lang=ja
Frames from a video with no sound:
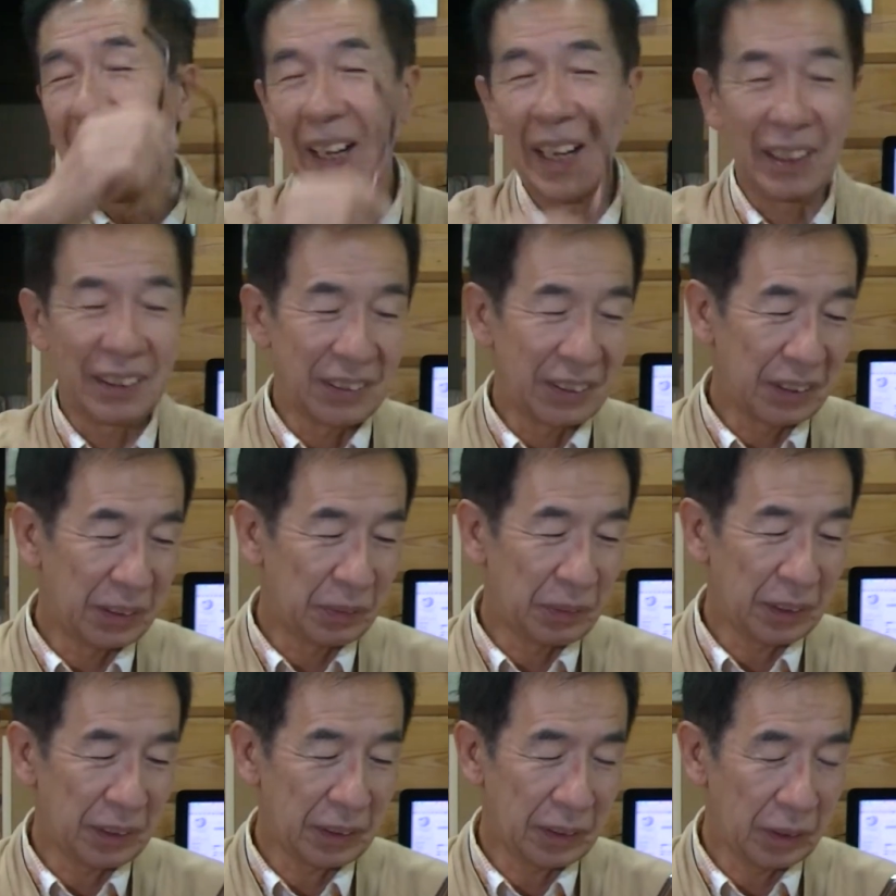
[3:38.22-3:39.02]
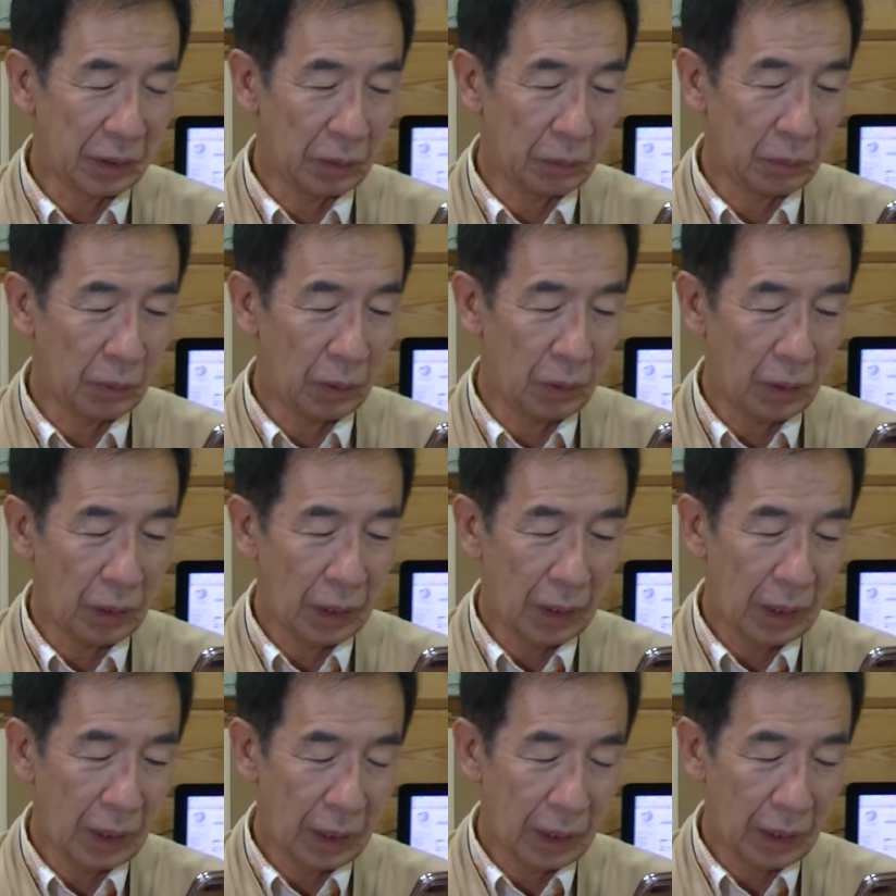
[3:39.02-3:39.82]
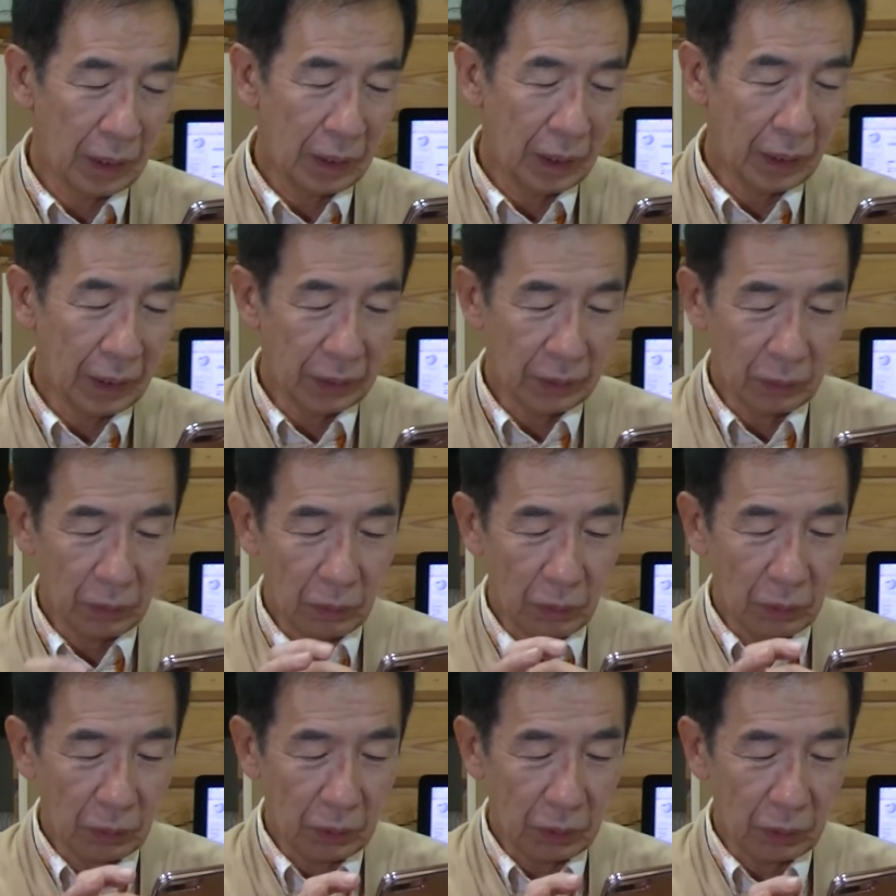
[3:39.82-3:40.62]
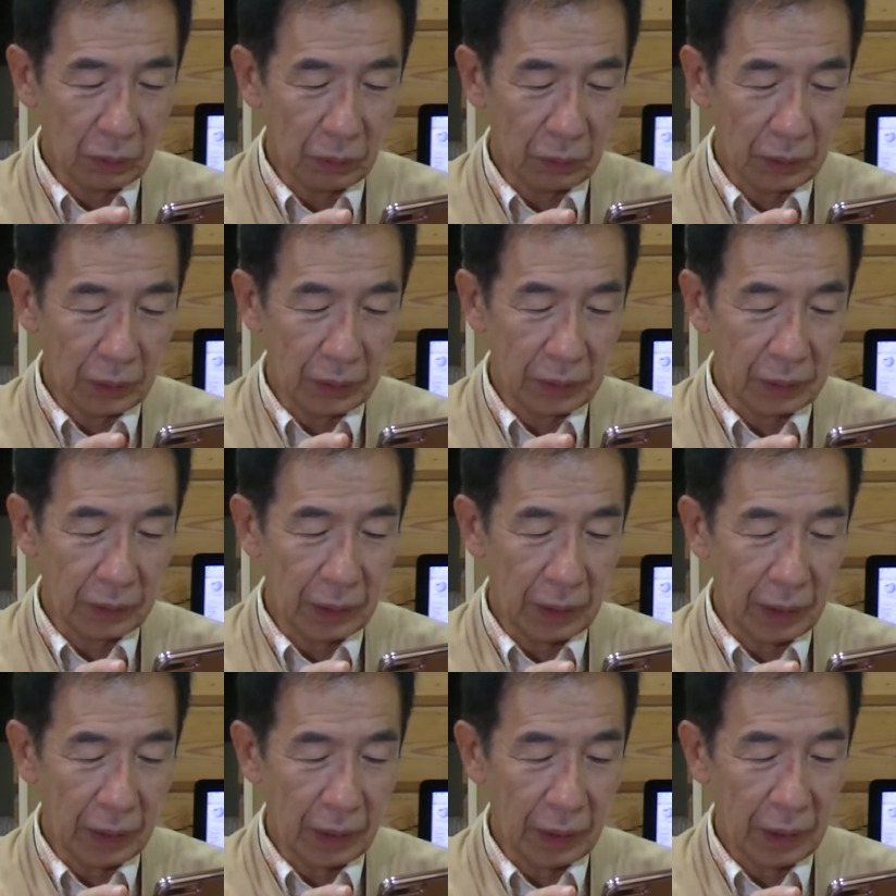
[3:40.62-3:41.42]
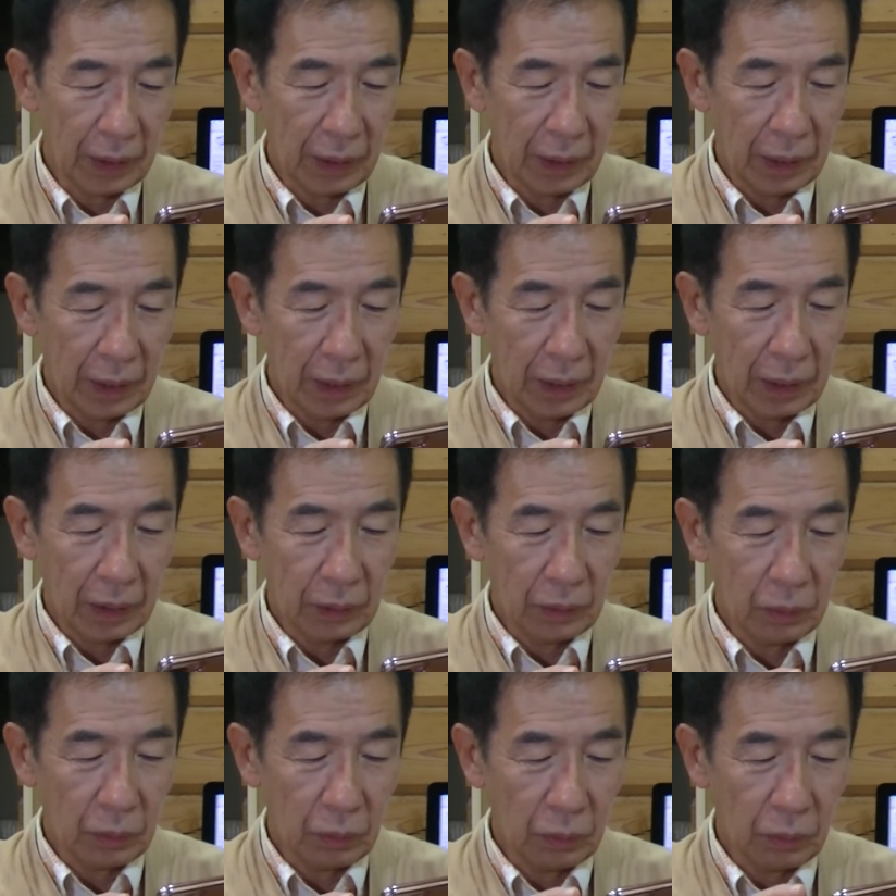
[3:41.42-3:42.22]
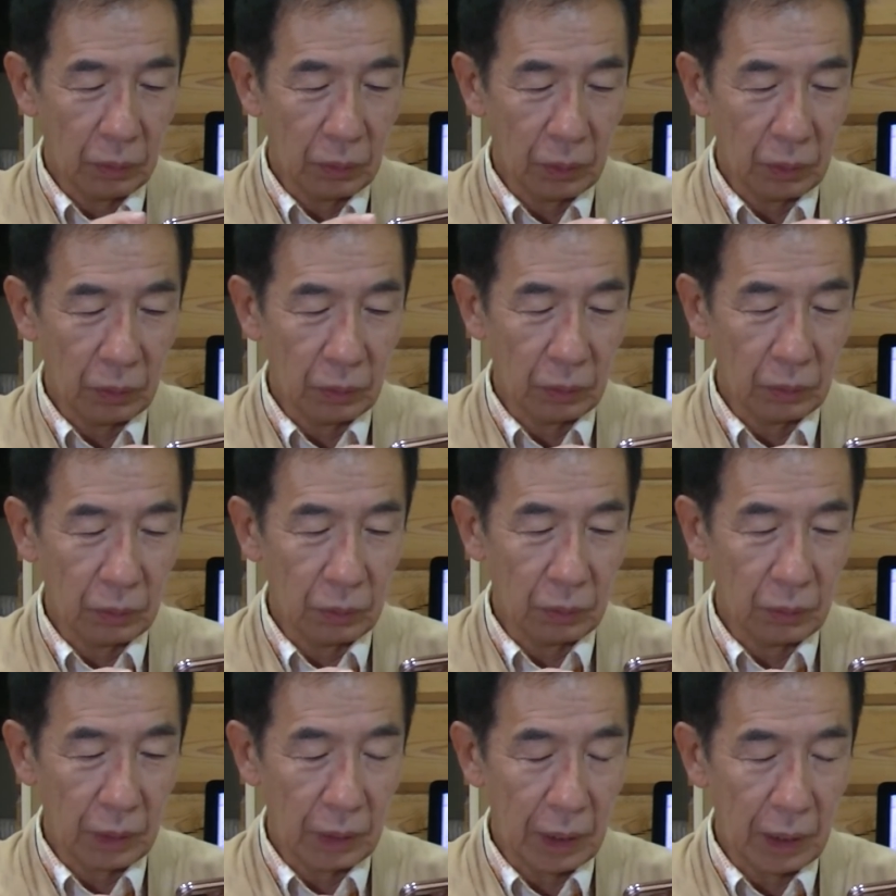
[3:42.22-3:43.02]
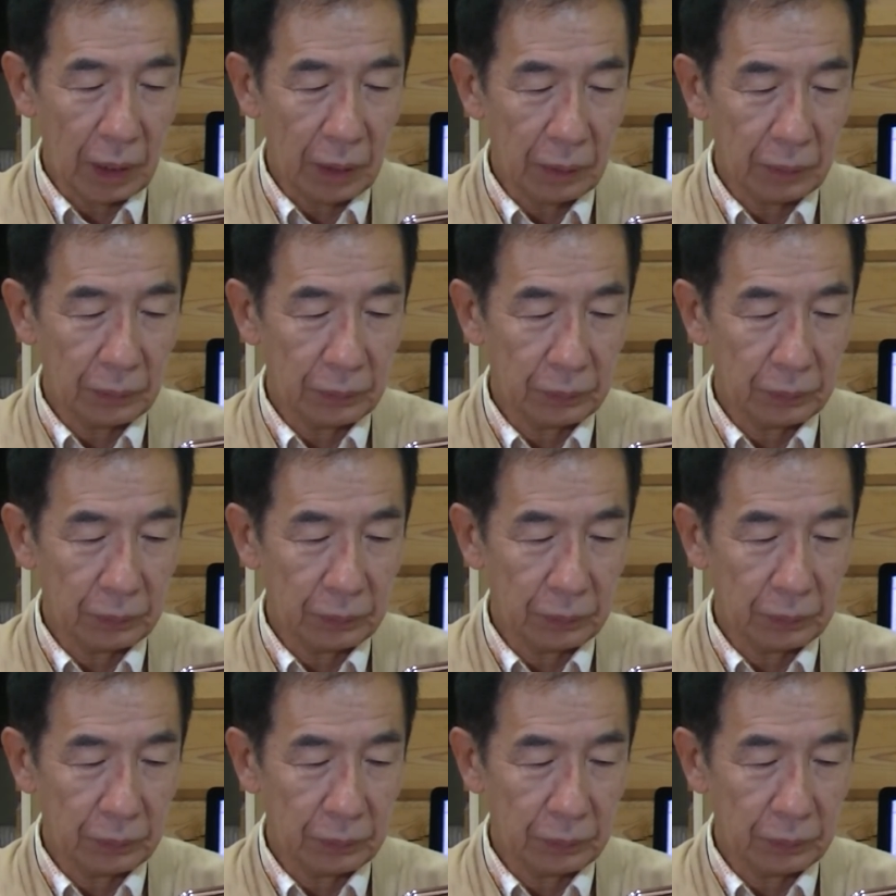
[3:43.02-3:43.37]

外しますけれども、え東京ですね東京とか、